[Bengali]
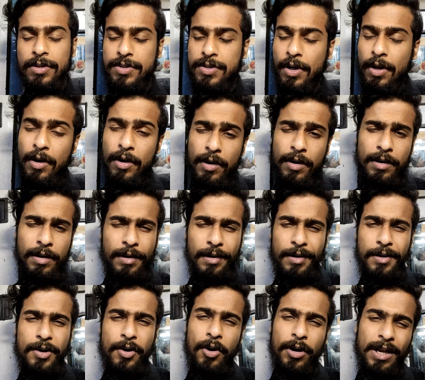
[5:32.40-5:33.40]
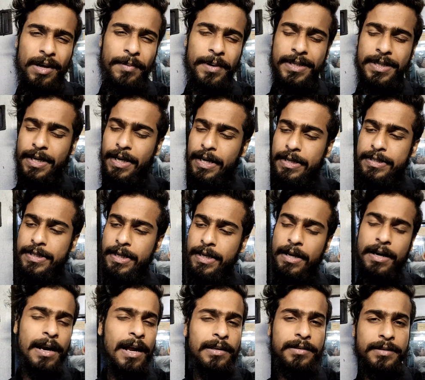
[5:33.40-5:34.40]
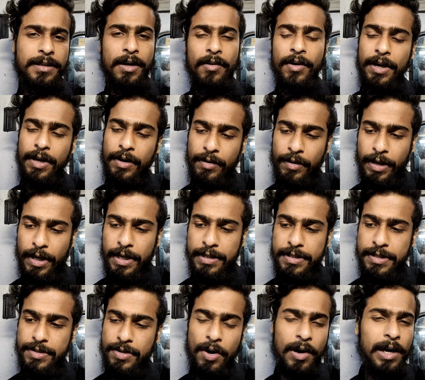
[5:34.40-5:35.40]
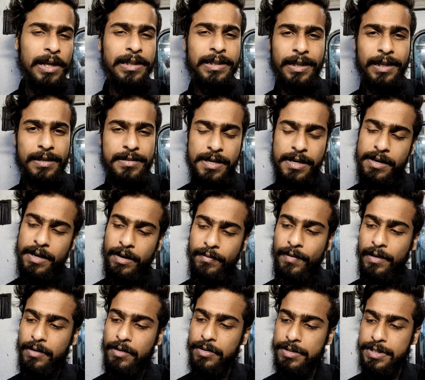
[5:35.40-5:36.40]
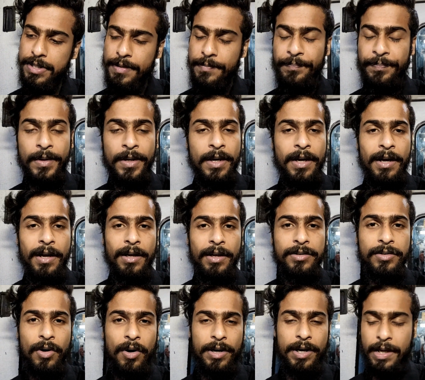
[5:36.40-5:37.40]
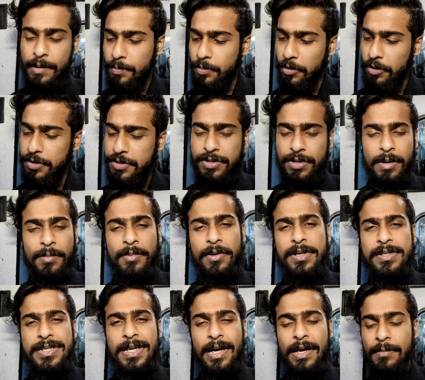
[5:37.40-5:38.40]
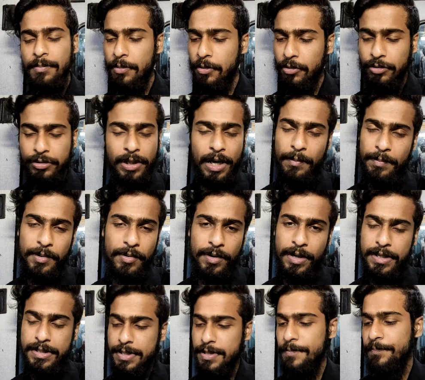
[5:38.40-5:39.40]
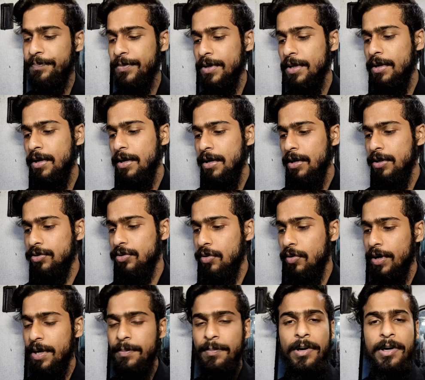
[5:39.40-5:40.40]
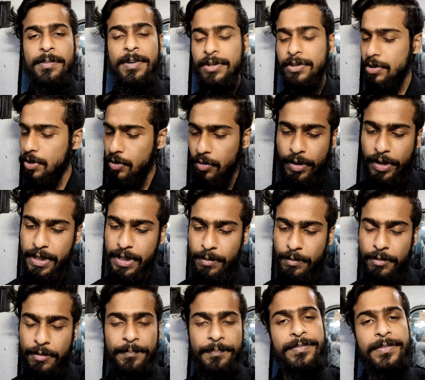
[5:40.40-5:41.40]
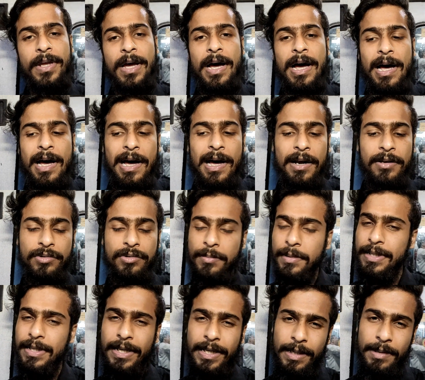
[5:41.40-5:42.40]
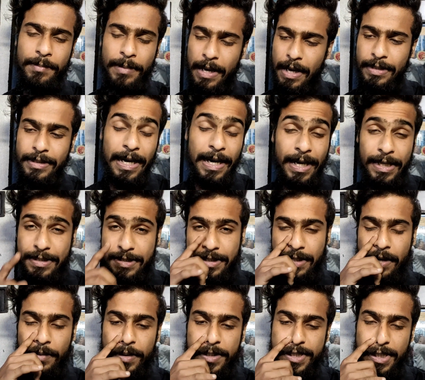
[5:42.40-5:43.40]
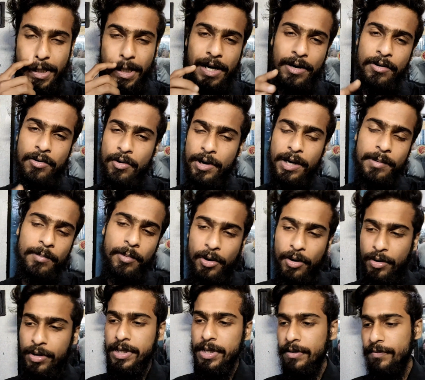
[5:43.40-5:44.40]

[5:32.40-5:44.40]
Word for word: তো চলো নটা বেজে গেছে আর রাতটা অনেক হয়ে গেছে সকাল থেকে সেই ট্রাভেল করছি তো অনেক পরিশ্রম হয়েছে আর বহুত ঘটেও গেছি তো এরপর ভেতরে ঢুকে যাব আর তোমাদেরকে দেখাচ্ছি না বেশিটা কারণ অনেক বড়